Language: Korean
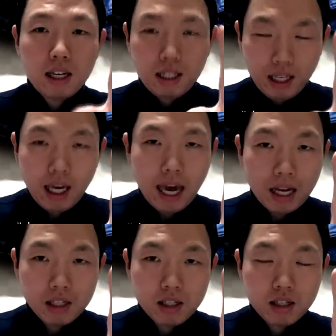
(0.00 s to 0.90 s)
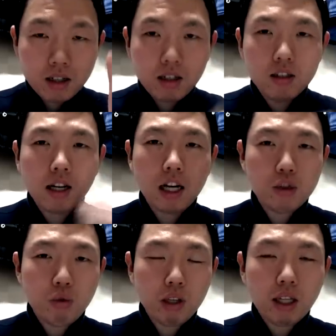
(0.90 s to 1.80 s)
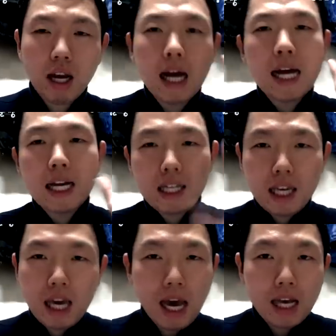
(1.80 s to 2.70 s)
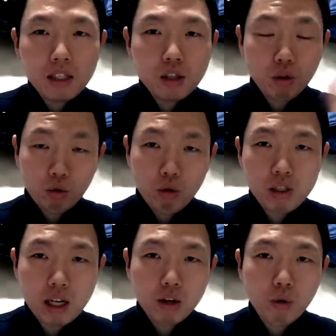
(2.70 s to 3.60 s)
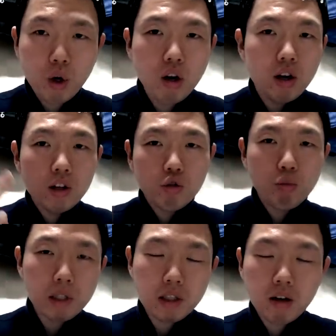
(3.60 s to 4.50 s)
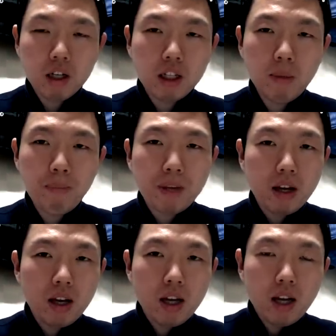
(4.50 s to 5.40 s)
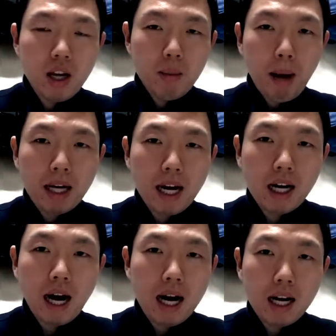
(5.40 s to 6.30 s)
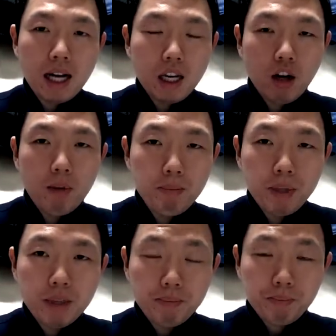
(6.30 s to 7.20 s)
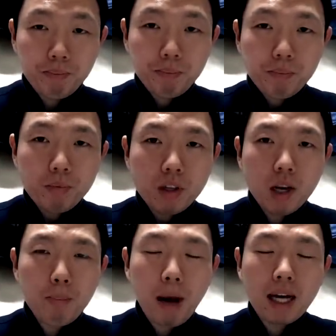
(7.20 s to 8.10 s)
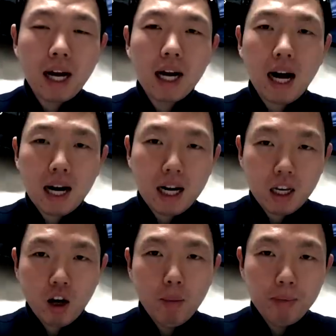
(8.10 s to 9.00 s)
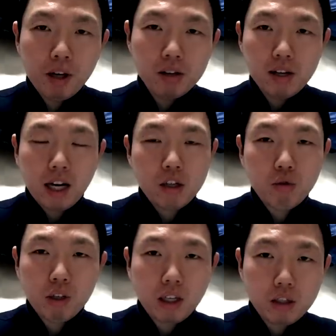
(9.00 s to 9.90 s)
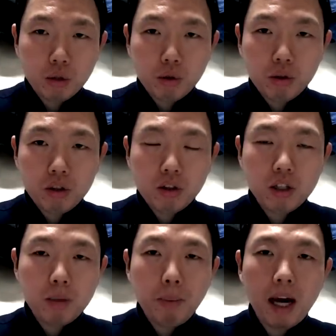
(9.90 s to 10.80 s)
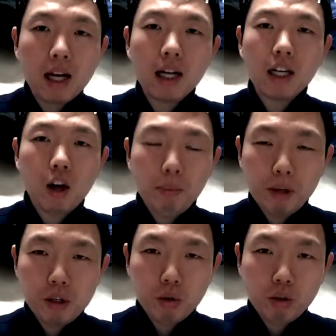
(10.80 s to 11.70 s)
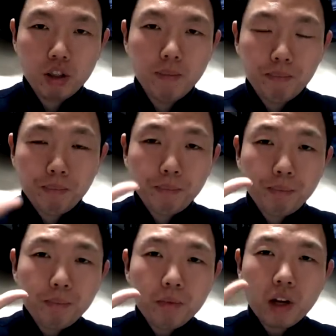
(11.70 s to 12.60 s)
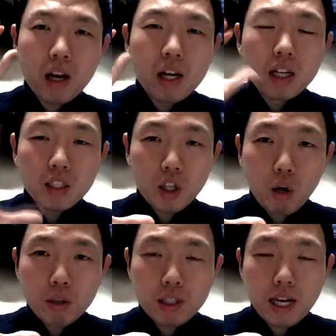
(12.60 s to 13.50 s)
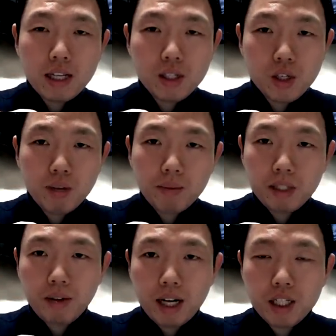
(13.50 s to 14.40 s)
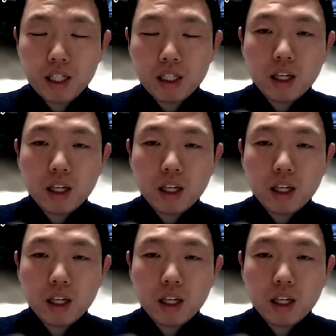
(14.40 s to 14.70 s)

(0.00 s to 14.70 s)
he has 그는 가지고 있다 he has 정도로 자르고요. 두 번째 덩어리는 방향 감각이 없는 그러니까 방향 감각이 없는 것을 가지고 있다 이 정도거든요. 그래서 방향 감각이 없는 정도는 no sense of direction,